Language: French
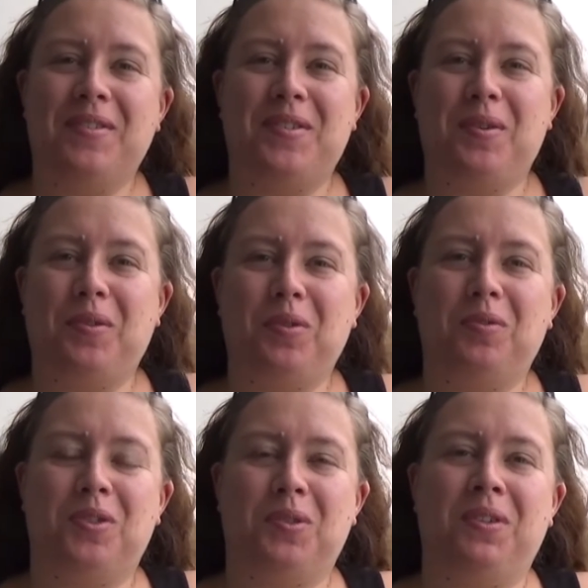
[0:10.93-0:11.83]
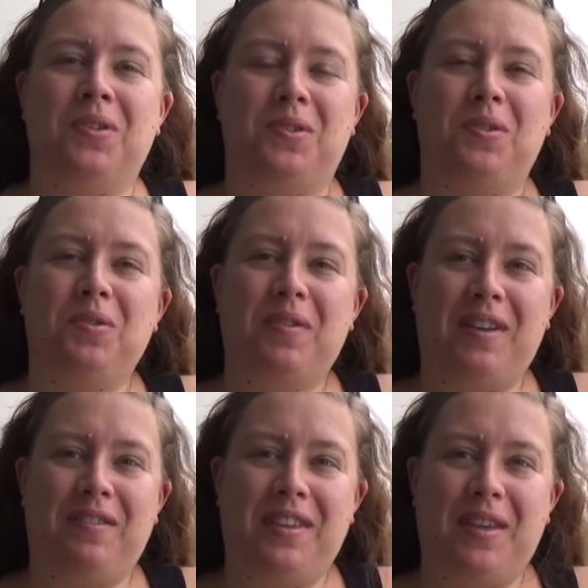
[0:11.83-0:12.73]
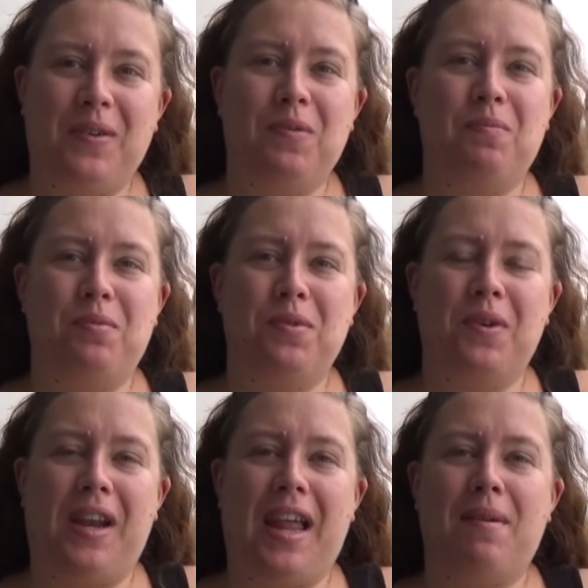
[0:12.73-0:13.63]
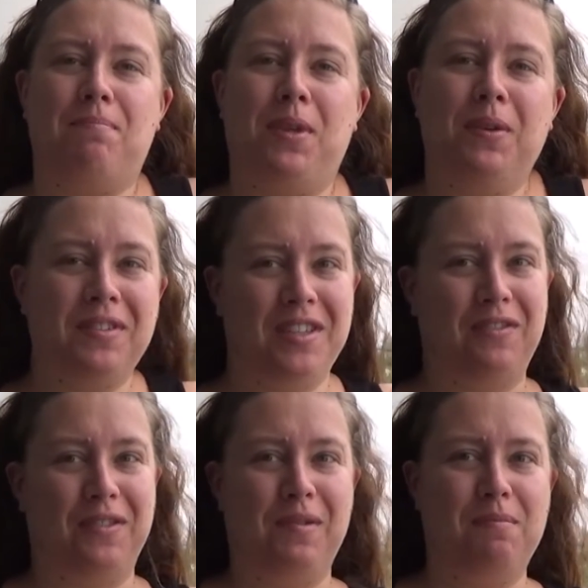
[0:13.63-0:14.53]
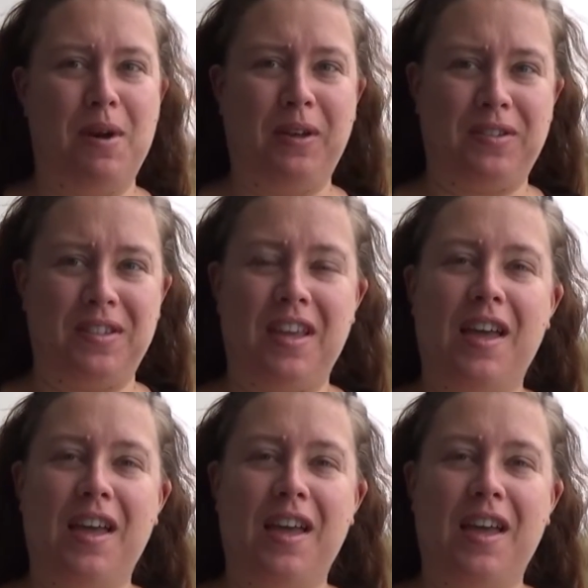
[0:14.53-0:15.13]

On se retrouve aujourd'hui dans une nouvelle vidéo pour la Beautiful Box